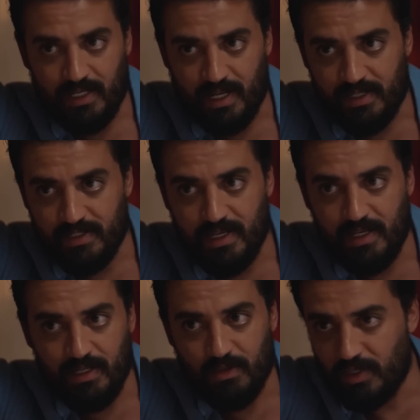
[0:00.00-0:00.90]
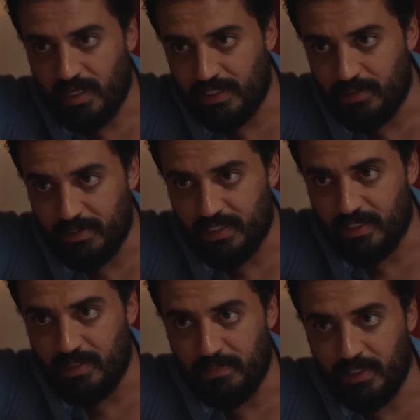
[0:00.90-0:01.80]
عن عريس جاي لك ولا حد
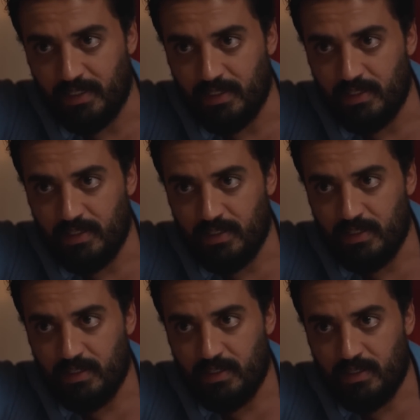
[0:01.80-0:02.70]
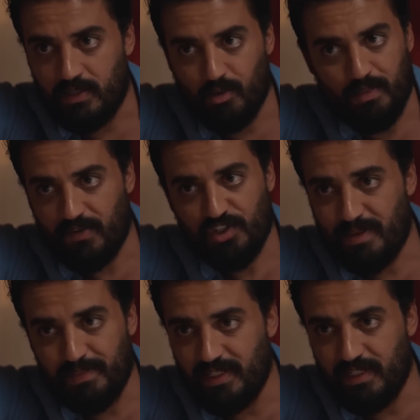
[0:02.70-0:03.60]
بيتقدم لك وما بعرفش
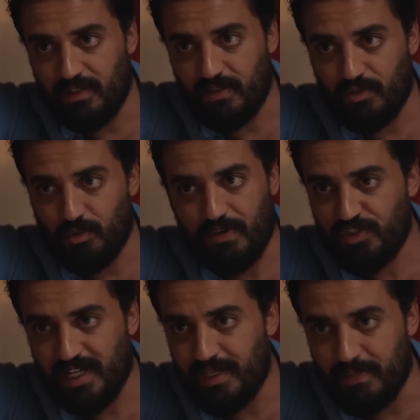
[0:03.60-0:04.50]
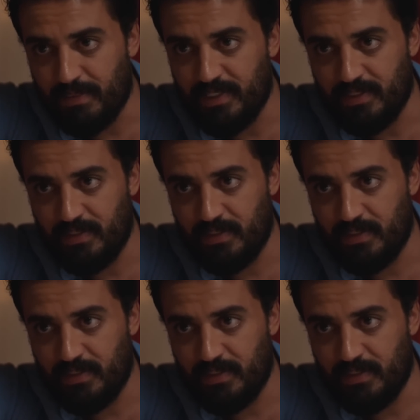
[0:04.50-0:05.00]
أعمل إيه ما بعرفش اتكلم مع مين